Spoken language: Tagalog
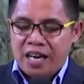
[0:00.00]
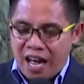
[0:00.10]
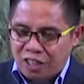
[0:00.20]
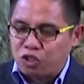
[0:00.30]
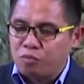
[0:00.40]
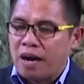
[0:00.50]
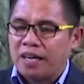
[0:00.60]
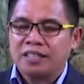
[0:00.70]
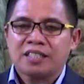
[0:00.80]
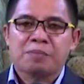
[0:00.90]
ang
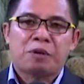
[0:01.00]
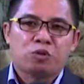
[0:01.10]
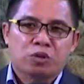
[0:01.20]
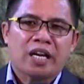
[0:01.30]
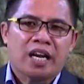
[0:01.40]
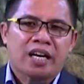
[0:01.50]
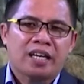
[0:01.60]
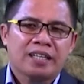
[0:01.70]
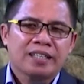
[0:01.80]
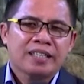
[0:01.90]
tubag sa pangutana
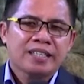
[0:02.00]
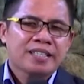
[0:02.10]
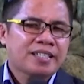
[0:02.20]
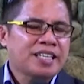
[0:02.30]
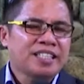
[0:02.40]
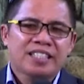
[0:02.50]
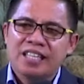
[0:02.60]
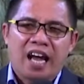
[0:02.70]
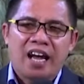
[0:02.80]
kinsa